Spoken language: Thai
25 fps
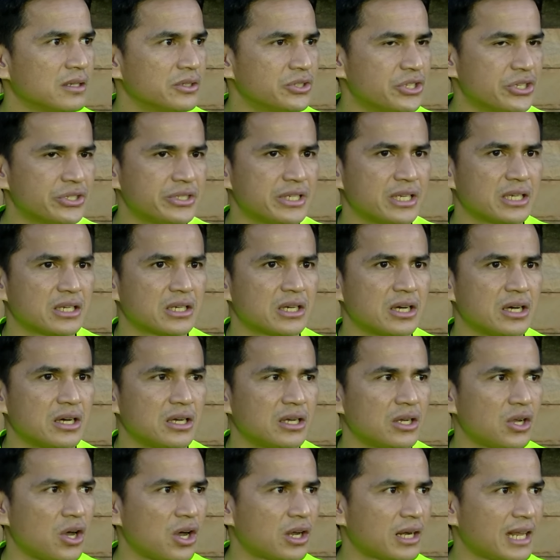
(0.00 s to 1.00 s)
จริงๆก็
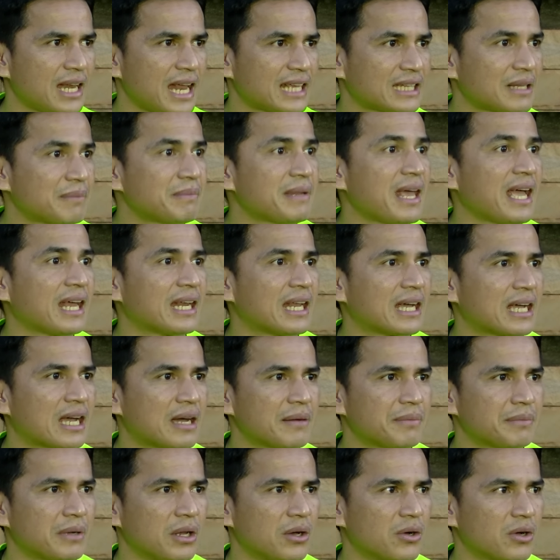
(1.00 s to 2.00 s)
ลองหลายๆตำแหน่งนะค
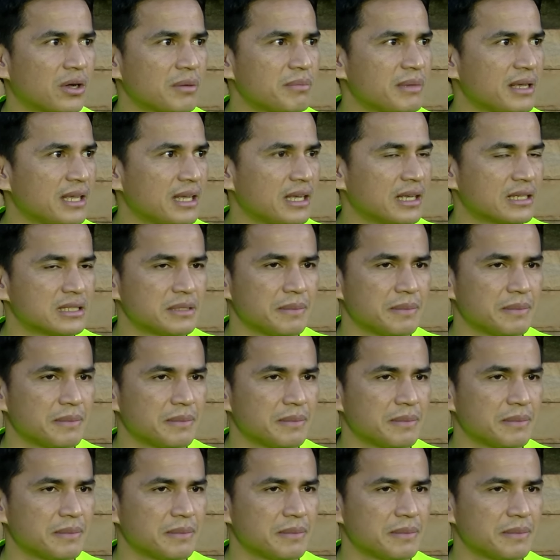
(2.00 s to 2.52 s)
รับเราก็มี